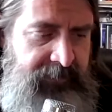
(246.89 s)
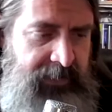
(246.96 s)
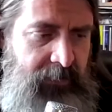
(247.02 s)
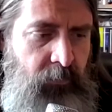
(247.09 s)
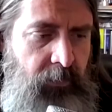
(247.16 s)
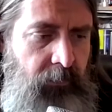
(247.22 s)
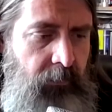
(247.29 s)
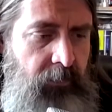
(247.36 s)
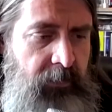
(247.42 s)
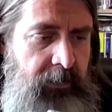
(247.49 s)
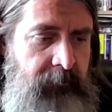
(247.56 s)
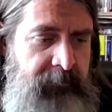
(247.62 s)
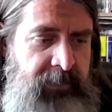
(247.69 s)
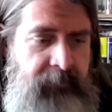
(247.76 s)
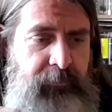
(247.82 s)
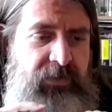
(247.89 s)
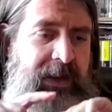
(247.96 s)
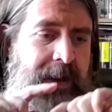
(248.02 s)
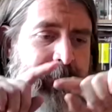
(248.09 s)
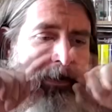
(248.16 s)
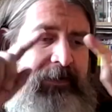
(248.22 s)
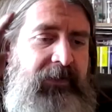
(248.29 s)
¿De acuerdo? Bien,
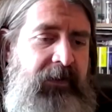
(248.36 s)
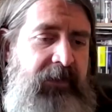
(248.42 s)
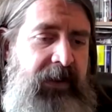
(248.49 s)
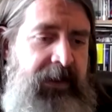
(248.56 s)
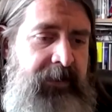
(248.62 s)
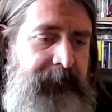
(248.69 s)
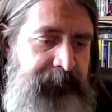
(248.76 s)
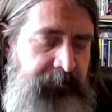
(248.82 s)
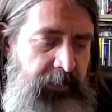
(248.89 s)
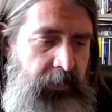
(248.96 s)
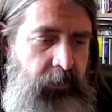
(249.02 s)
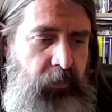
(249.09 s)
pues a partir de ahí